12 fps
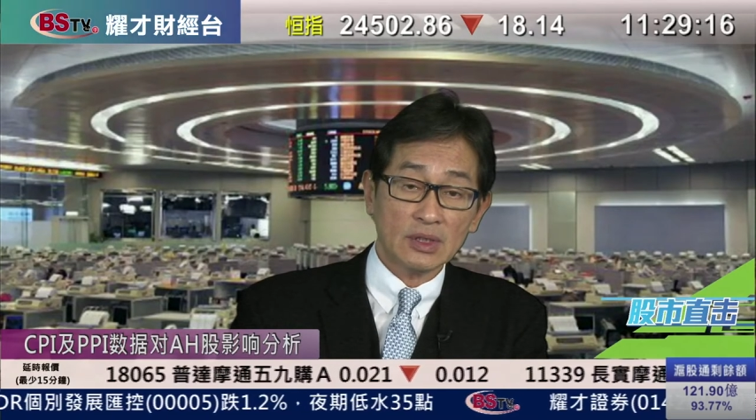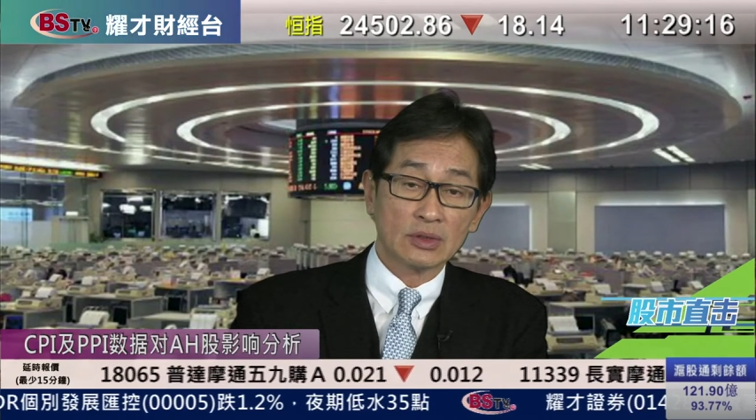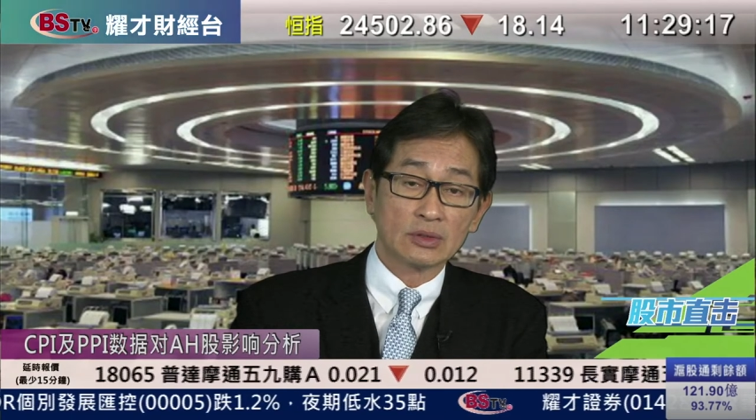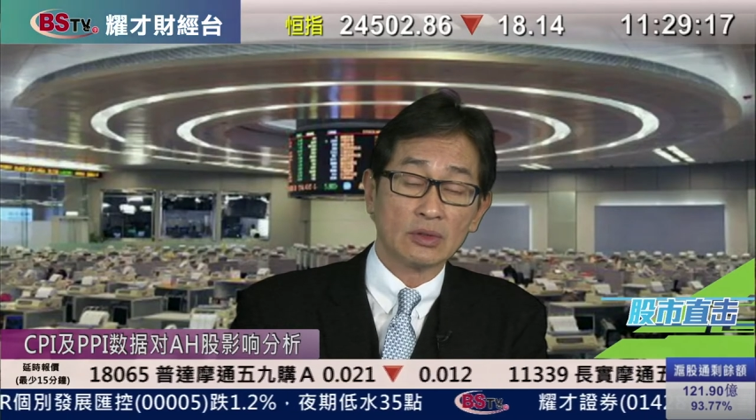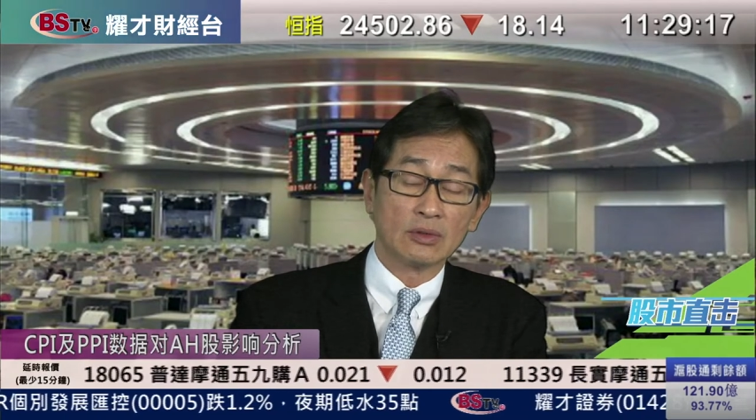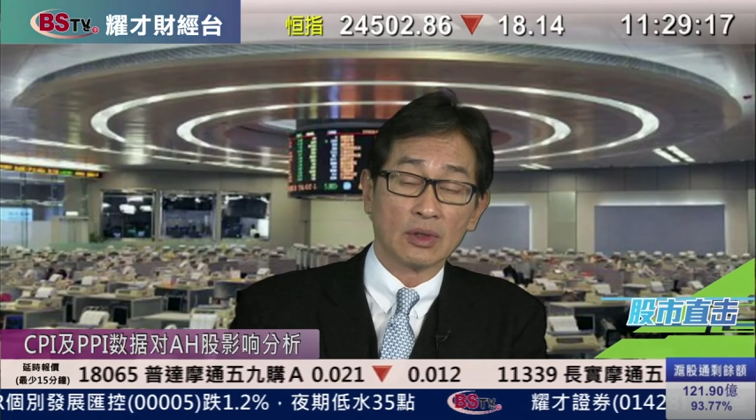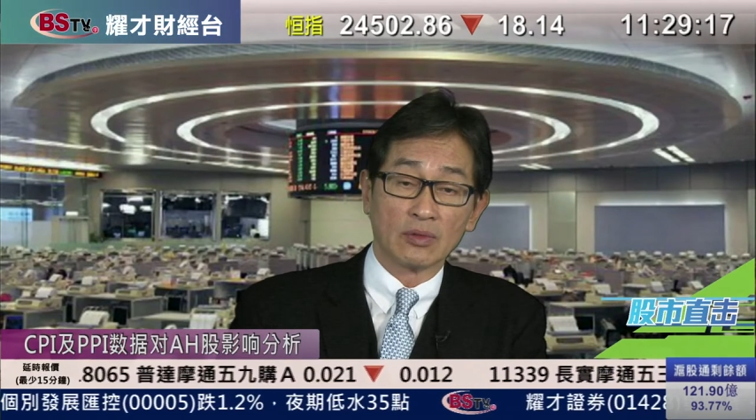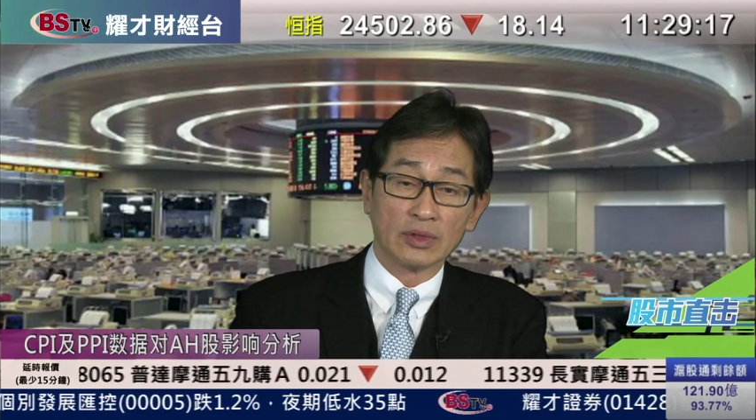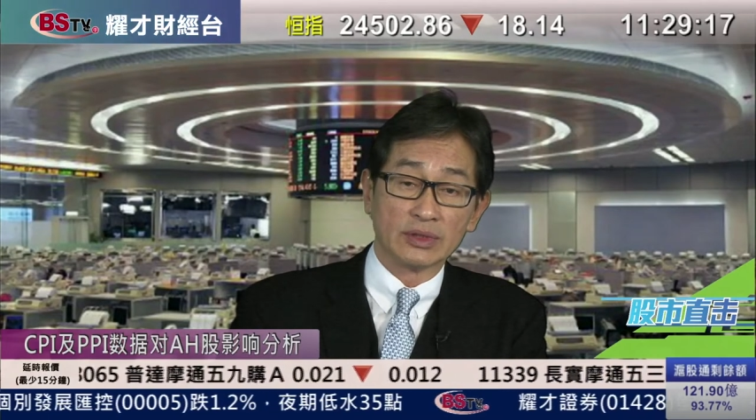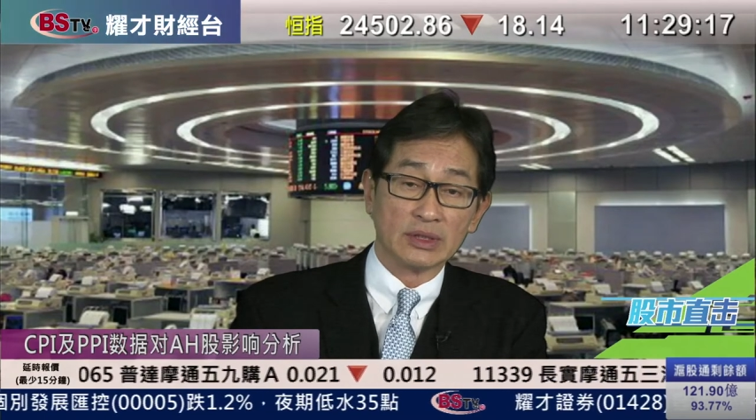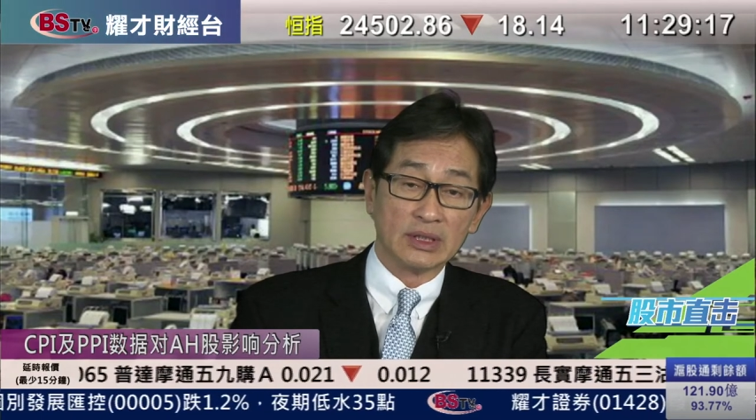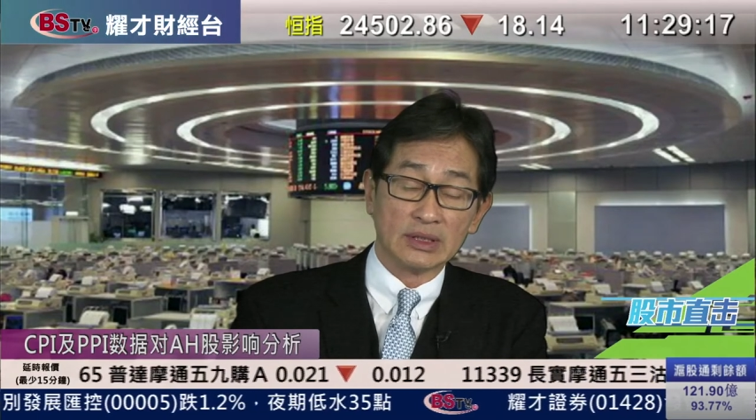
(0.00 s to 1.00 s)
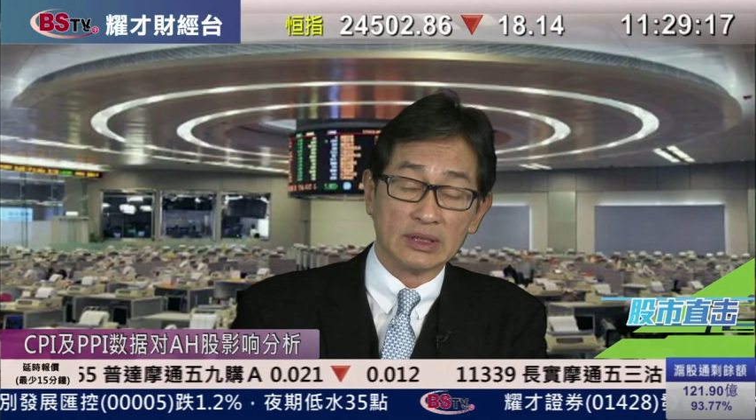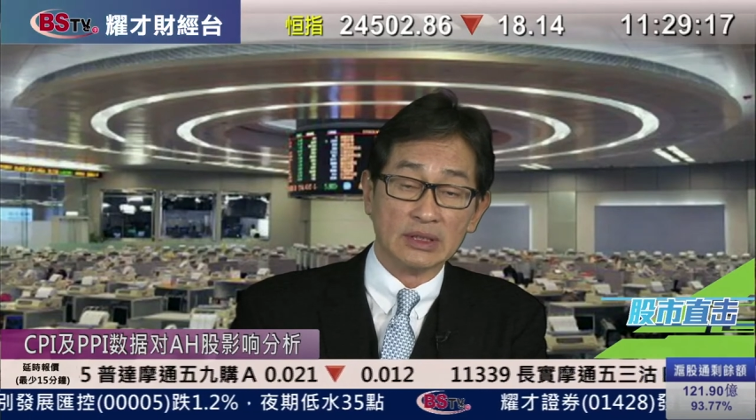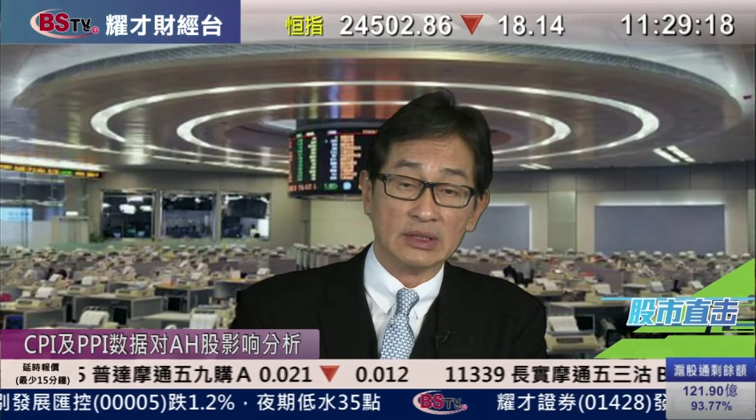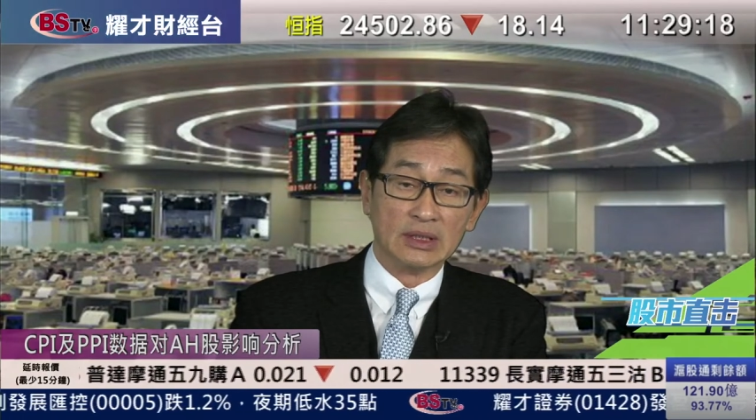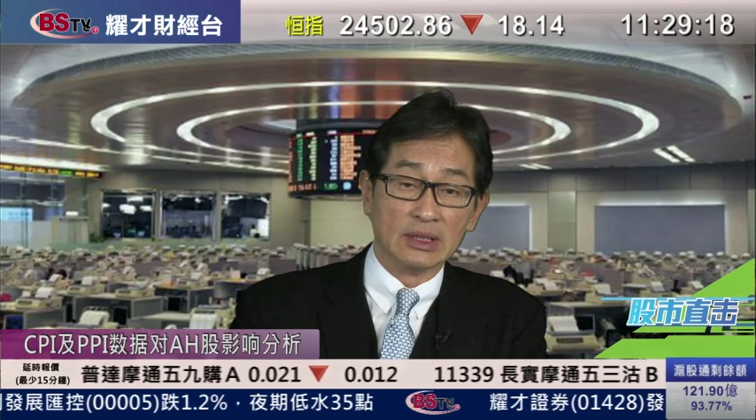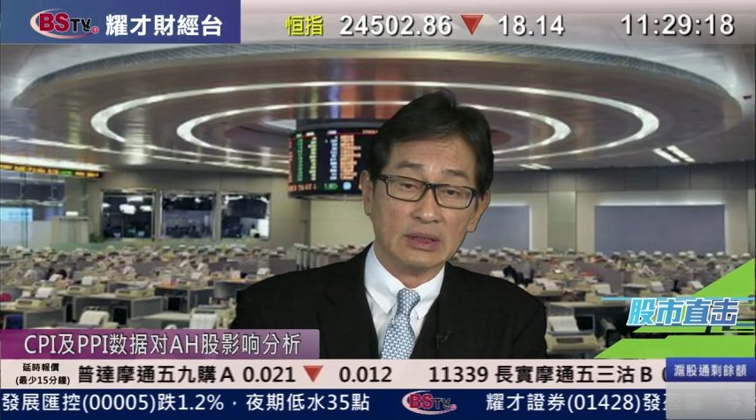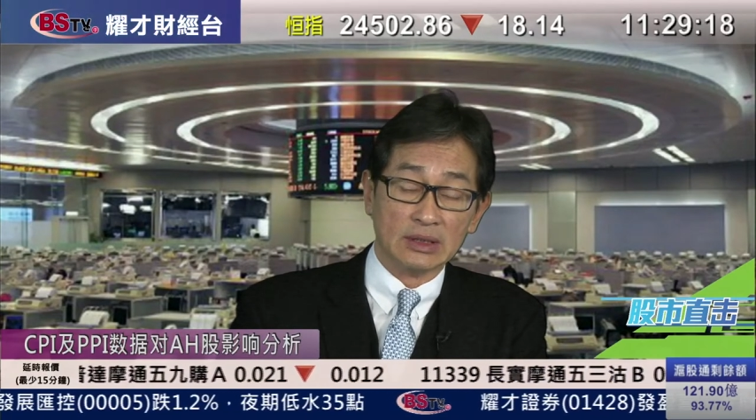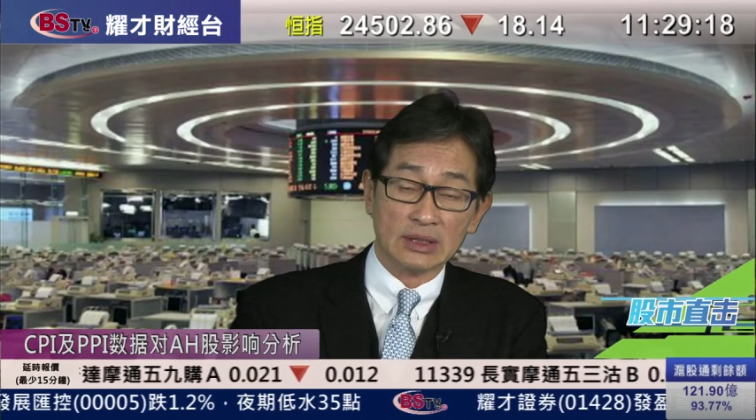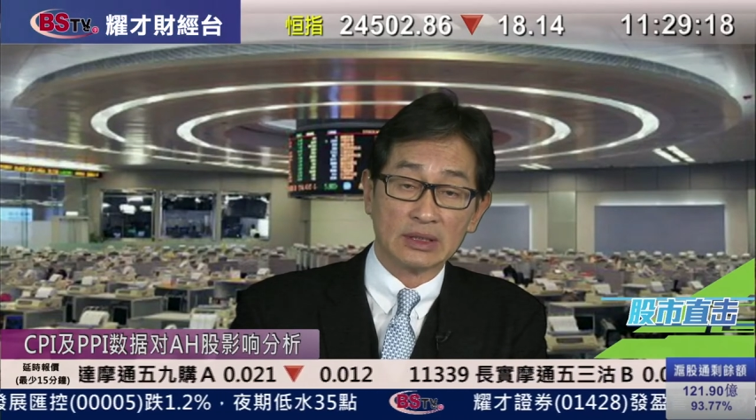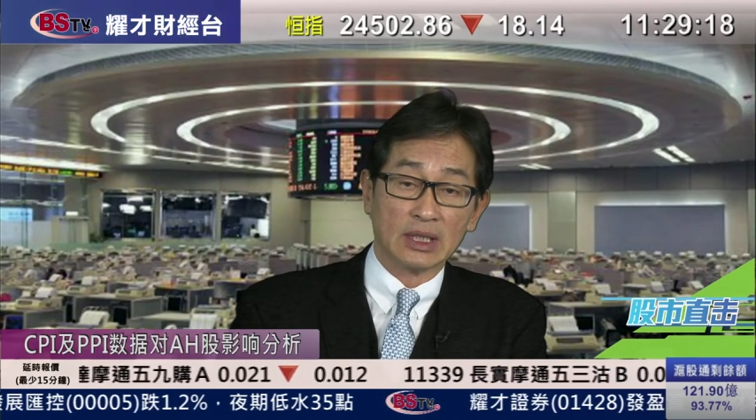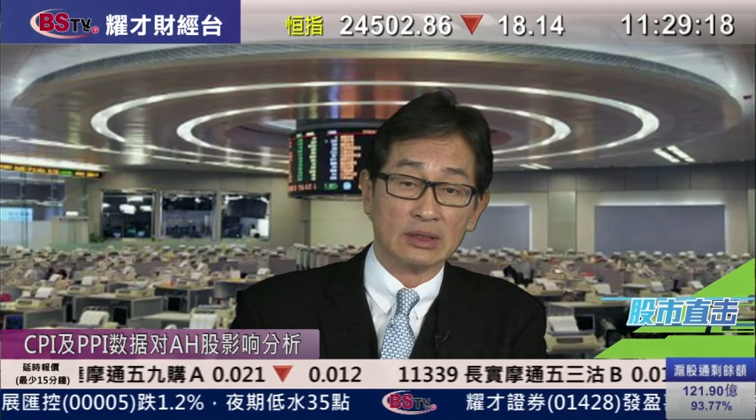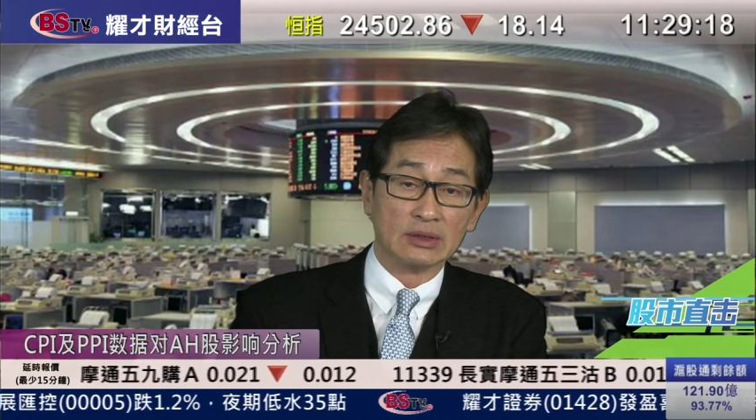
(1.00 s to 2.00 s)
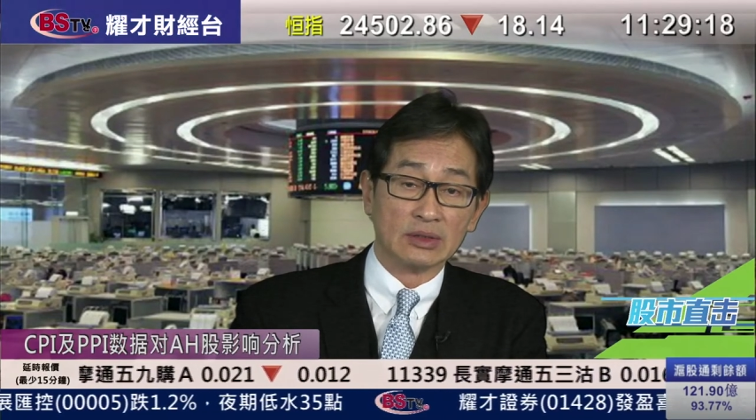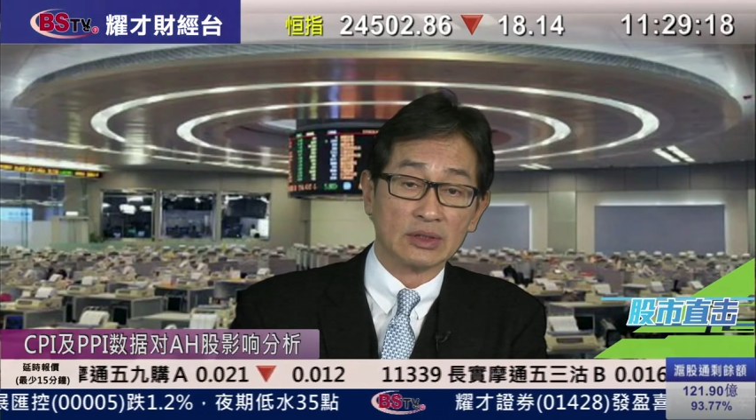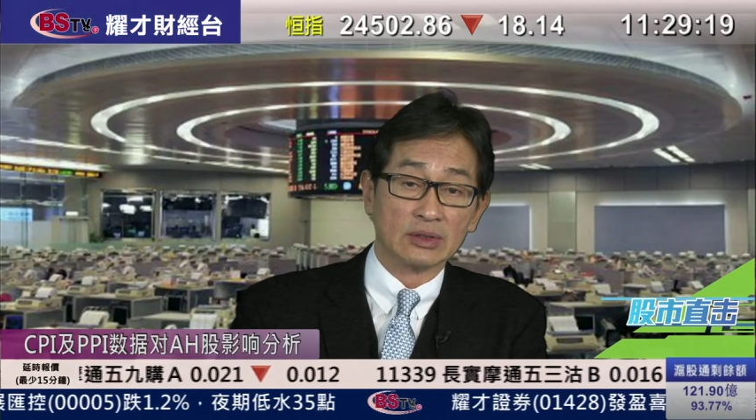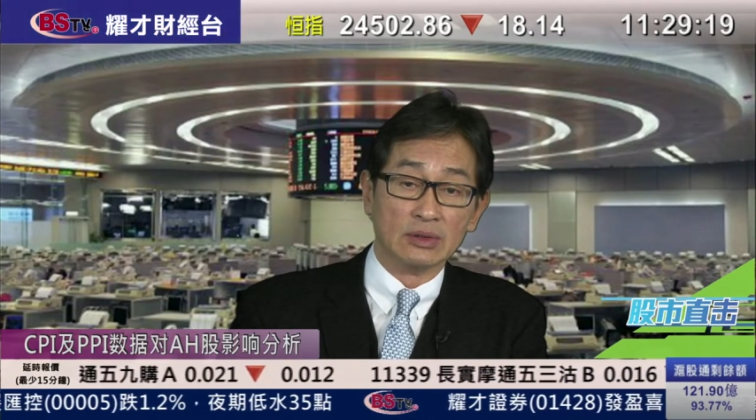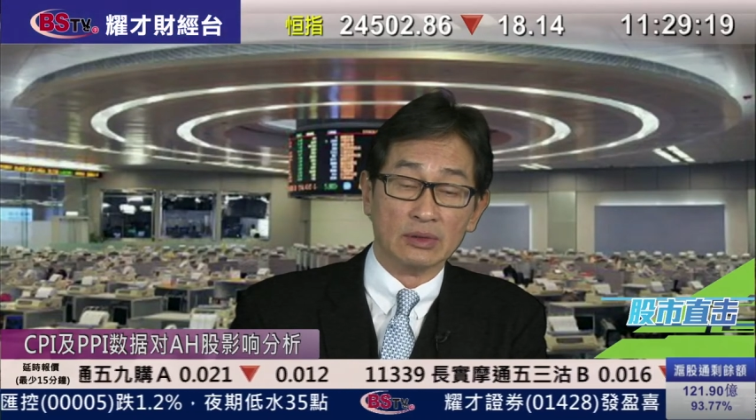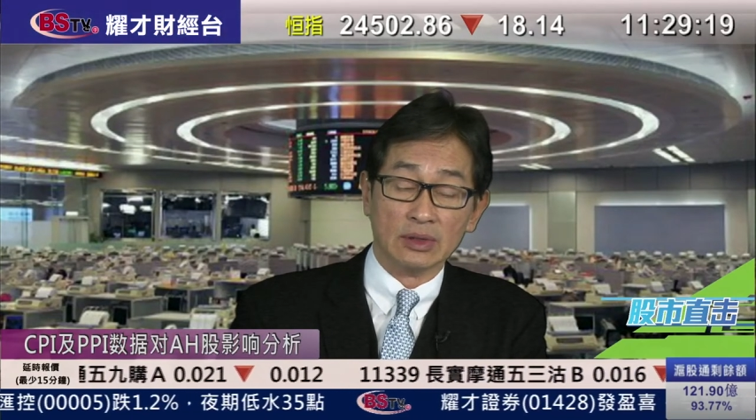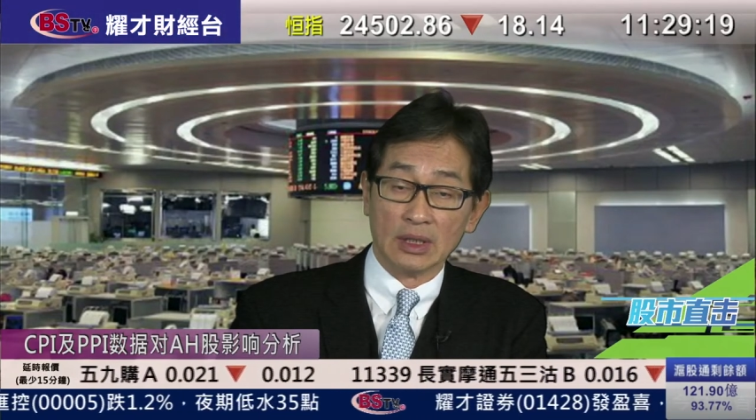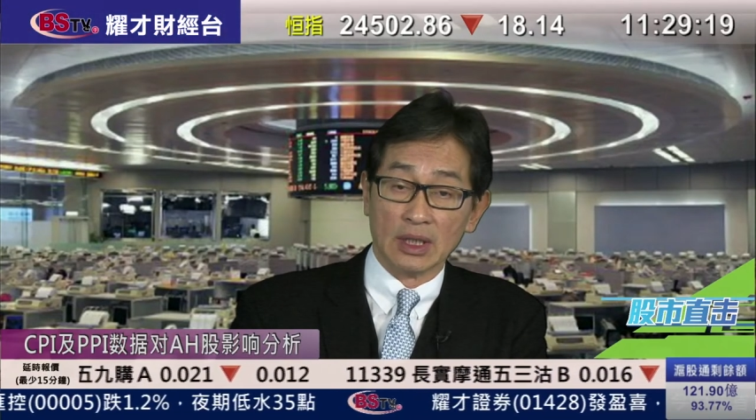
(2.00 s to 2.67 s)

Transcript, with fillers: 中国过去的经济一向就受